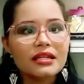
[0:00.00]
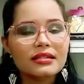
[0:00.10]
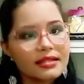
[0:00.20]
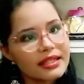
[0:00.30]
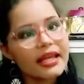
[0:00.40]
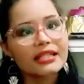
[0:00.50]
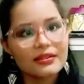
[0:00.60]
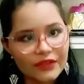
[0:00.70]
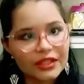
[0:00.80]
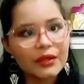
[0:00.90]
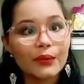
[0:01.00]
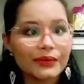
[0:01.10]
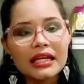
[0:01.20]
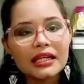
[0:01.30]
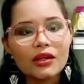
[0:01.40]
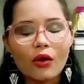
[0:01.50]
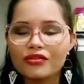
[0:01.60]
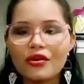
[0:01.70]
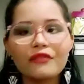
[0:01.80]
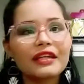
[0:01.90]
se esfriou, né? E
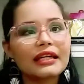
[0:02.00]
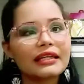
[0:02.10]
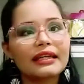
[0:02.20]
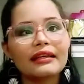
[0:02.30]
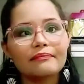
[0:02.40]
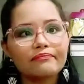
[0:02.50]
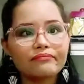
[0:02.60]
hoje eu vim aqui